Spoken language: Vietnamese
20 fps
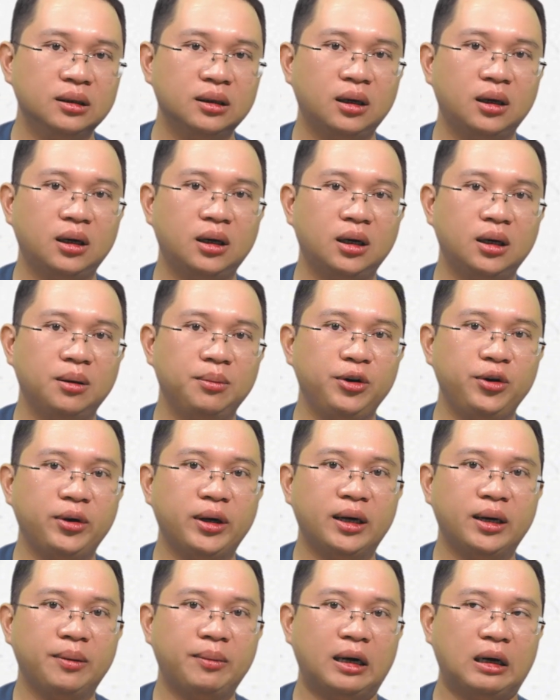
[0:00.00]
à, biêu
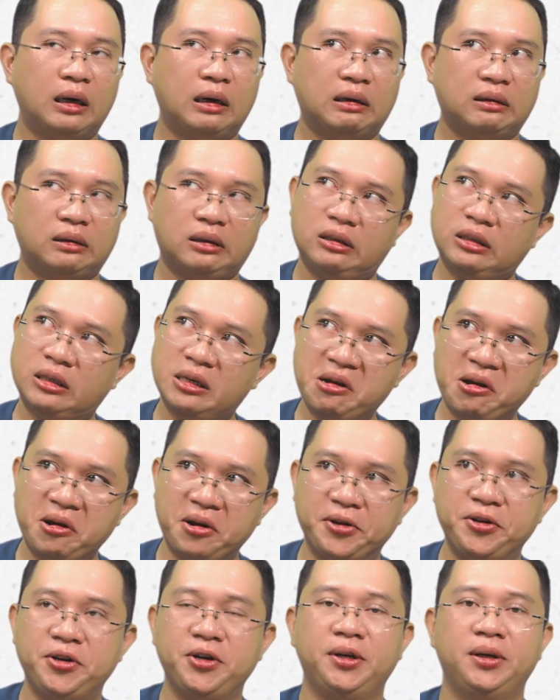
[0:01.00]
da bằng TCA
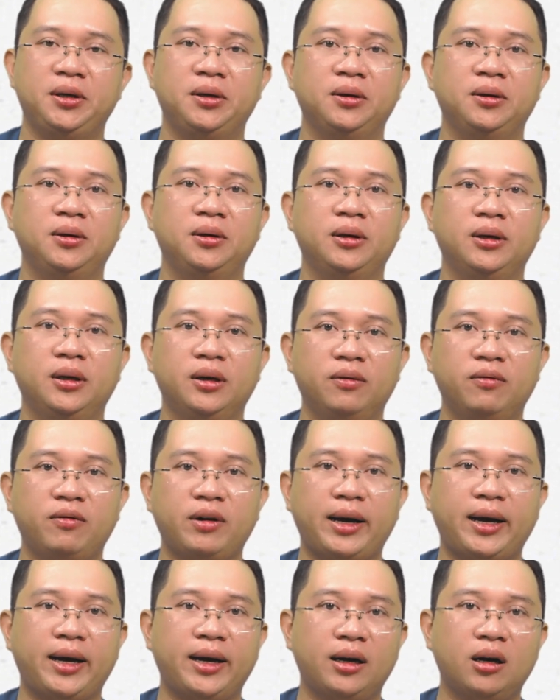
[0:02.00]
là gì
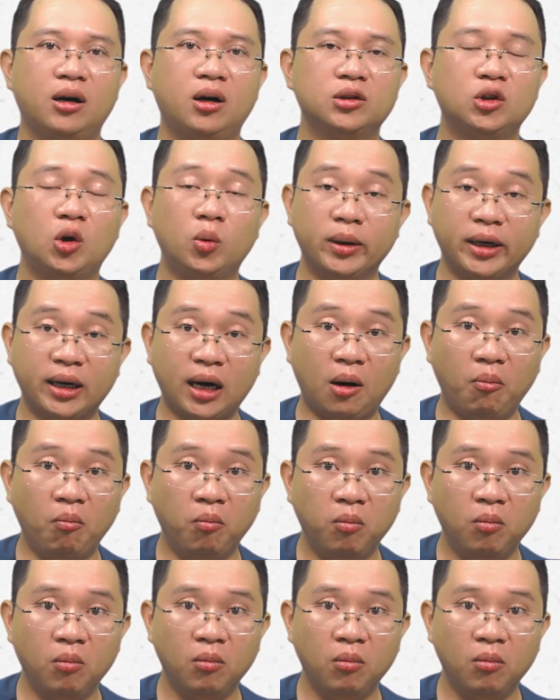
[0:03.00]
và nó có tốt hay không?